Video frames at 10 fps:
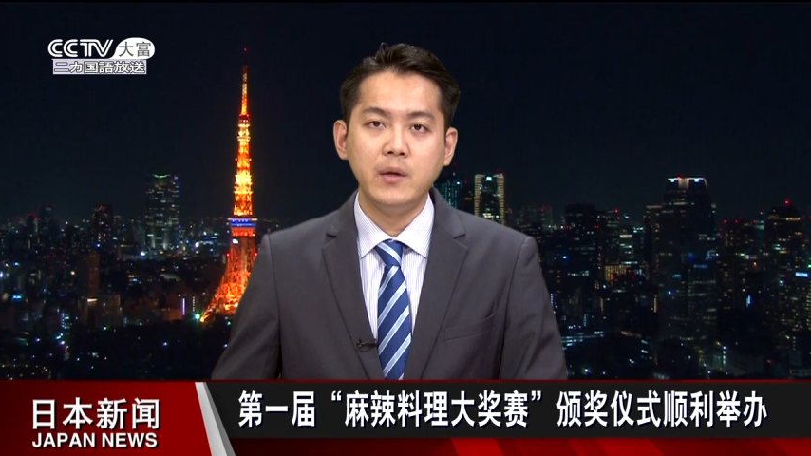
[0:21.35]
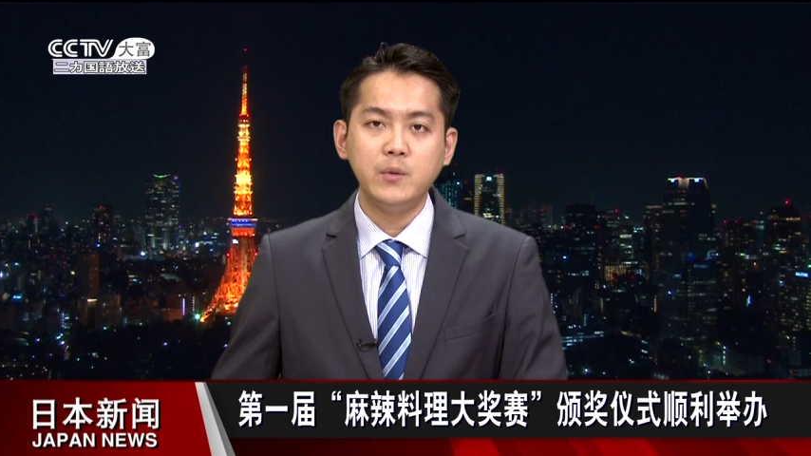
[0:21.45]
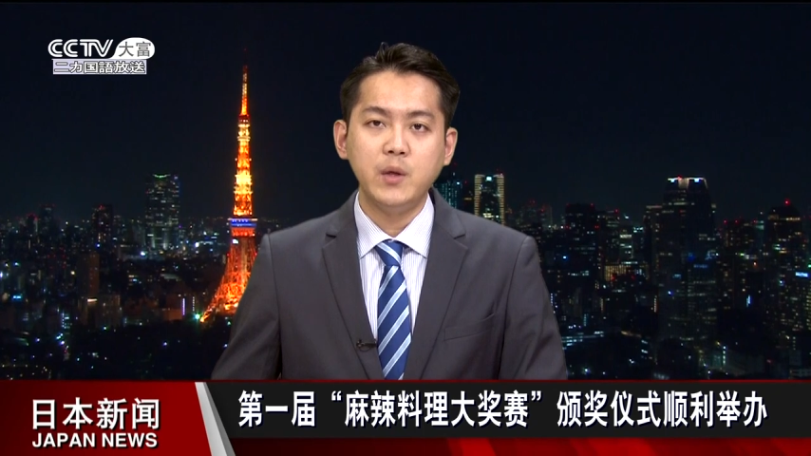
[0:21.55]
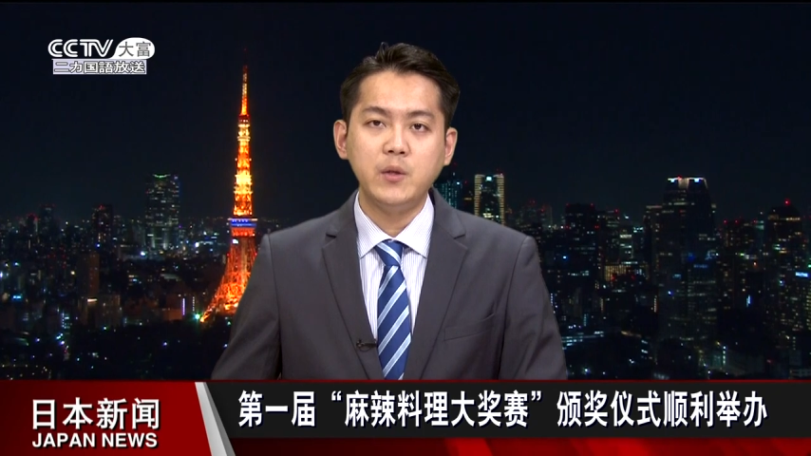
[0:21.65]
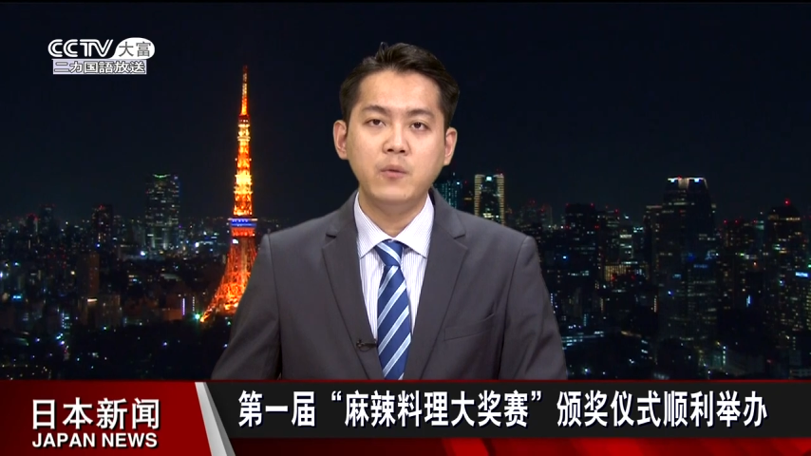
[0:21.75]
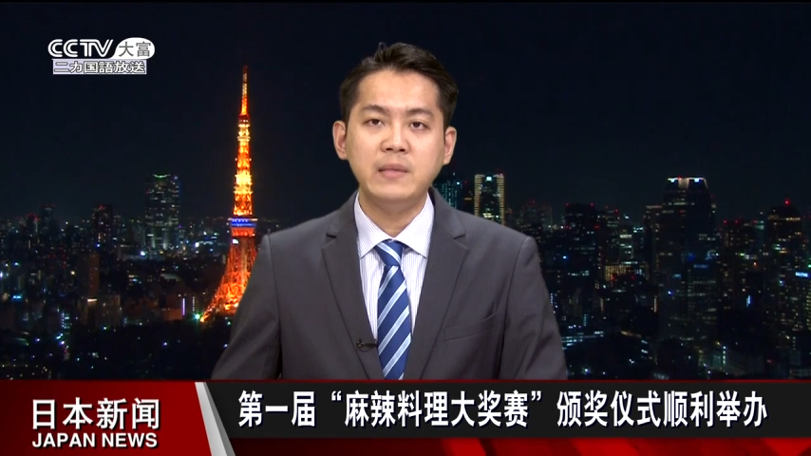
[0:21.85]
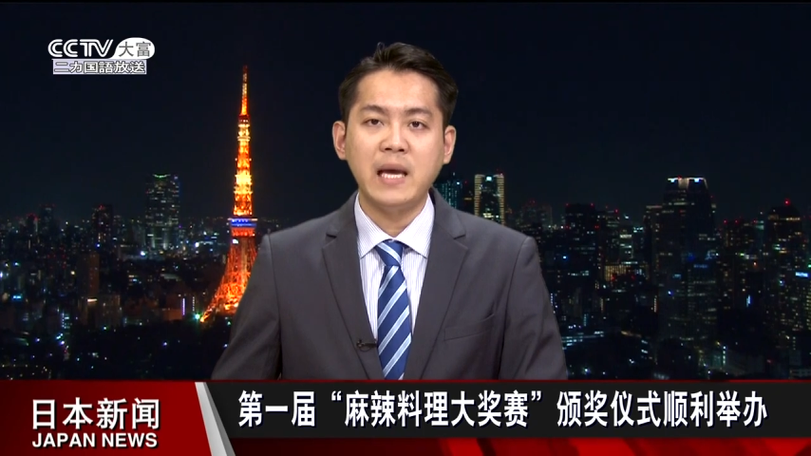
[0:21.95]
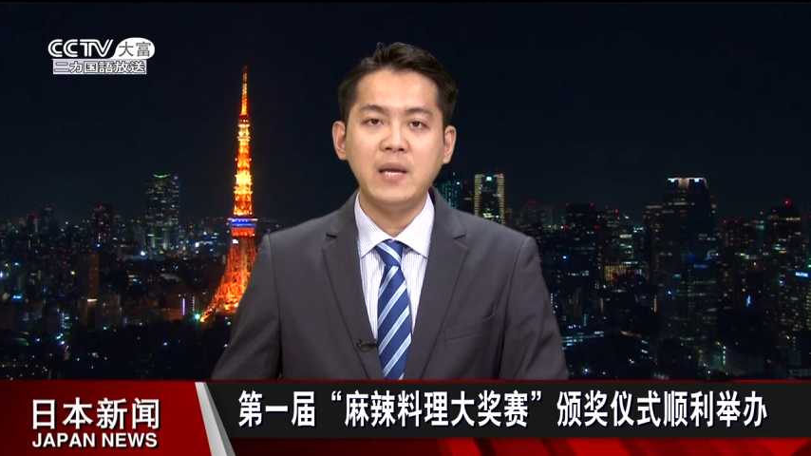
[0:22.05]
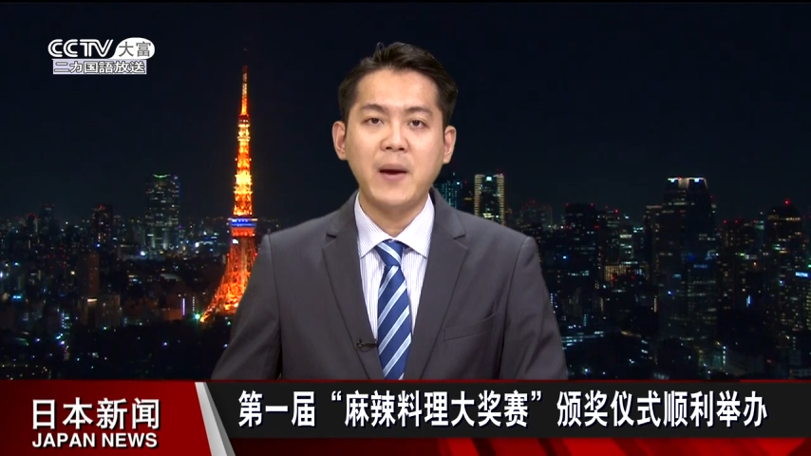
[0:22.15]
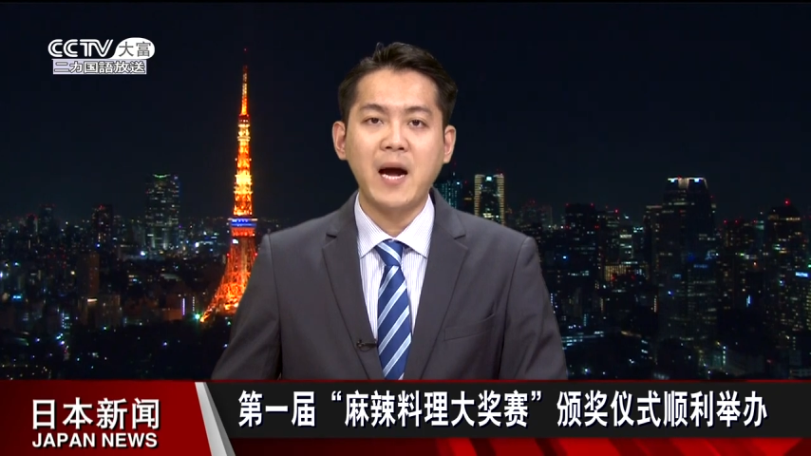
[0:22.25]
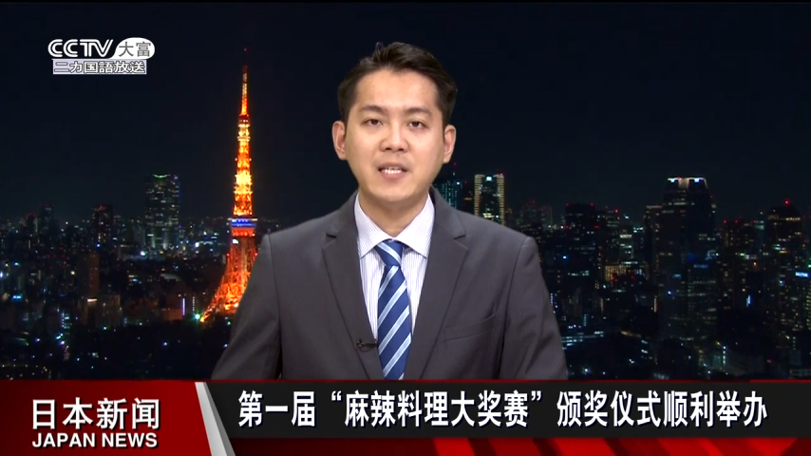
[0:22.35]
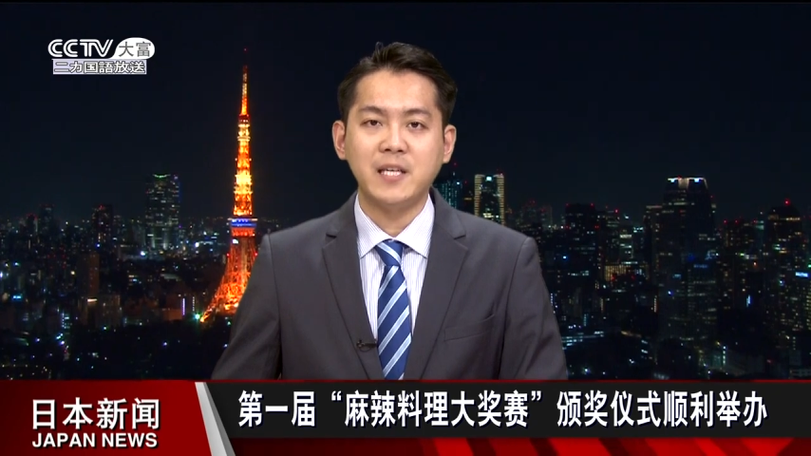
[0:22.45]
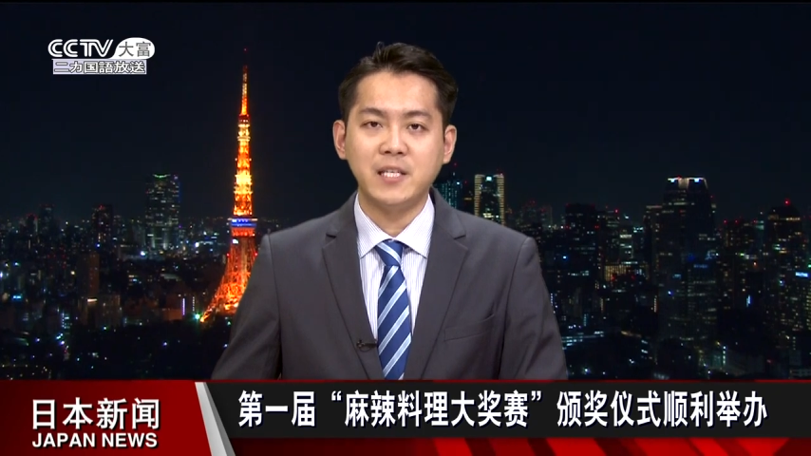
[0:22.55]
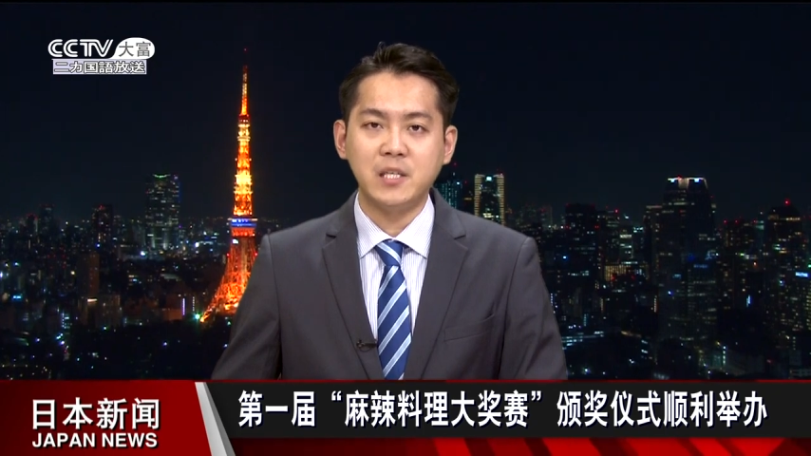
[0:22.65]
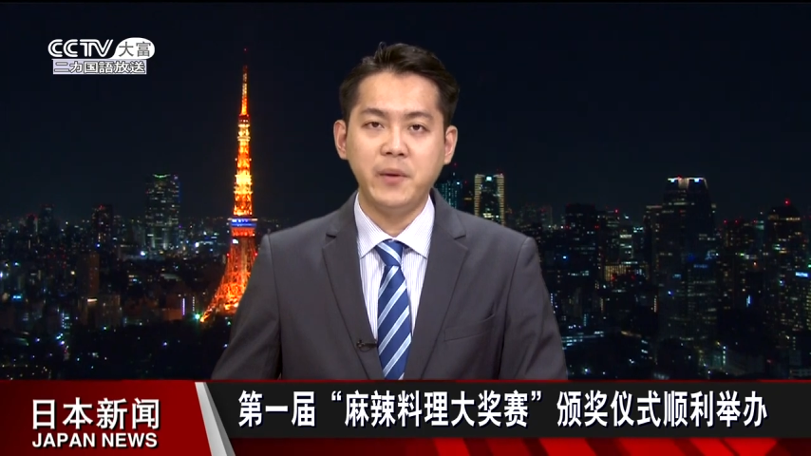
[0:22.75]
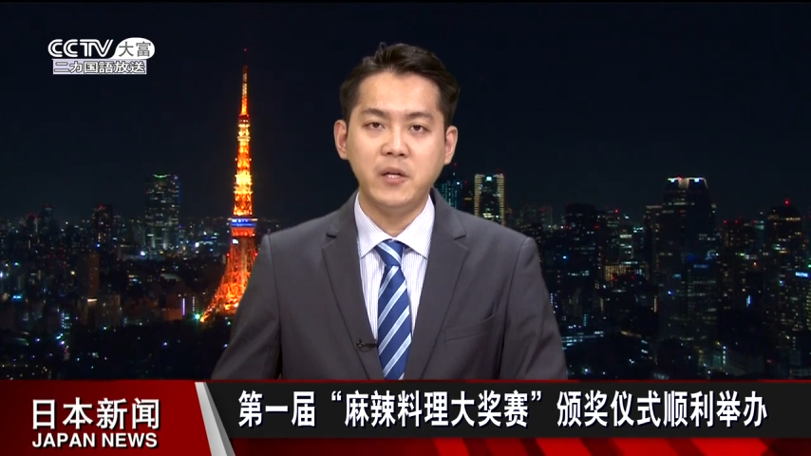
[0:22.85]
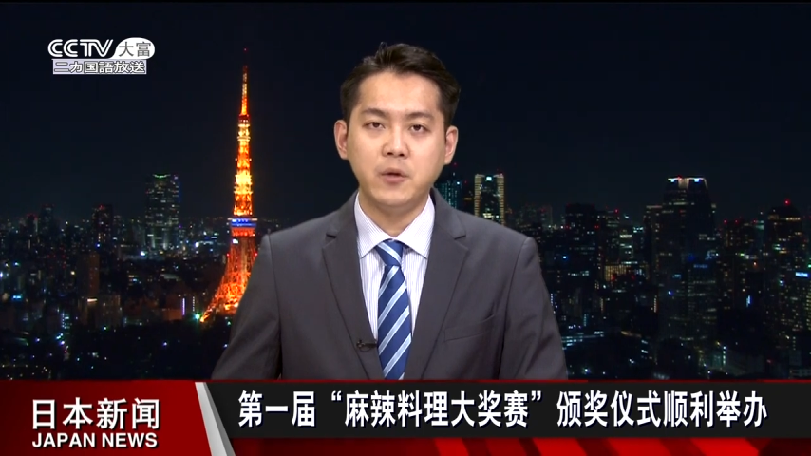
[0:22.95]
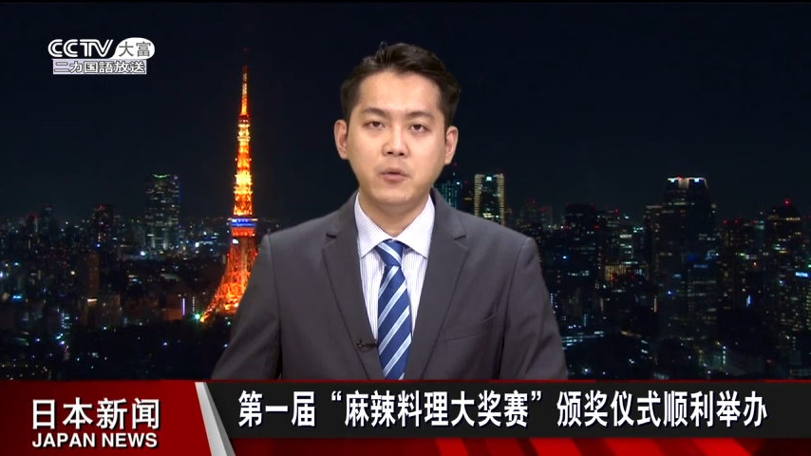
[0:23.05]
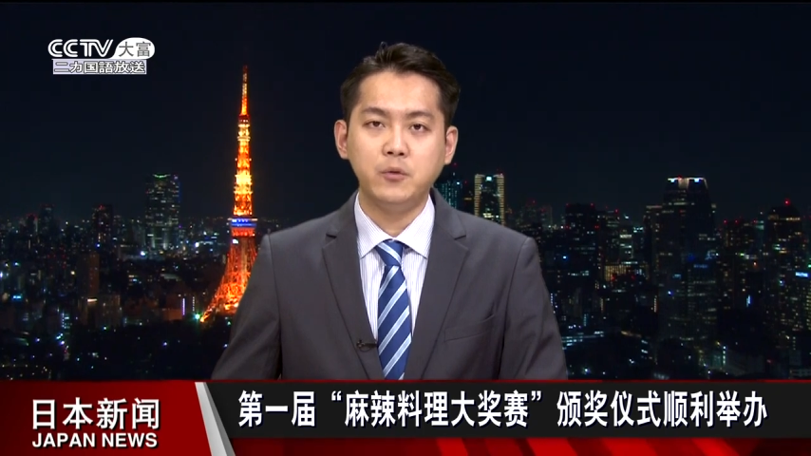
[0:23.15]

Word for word: 最终在一百二十个食品中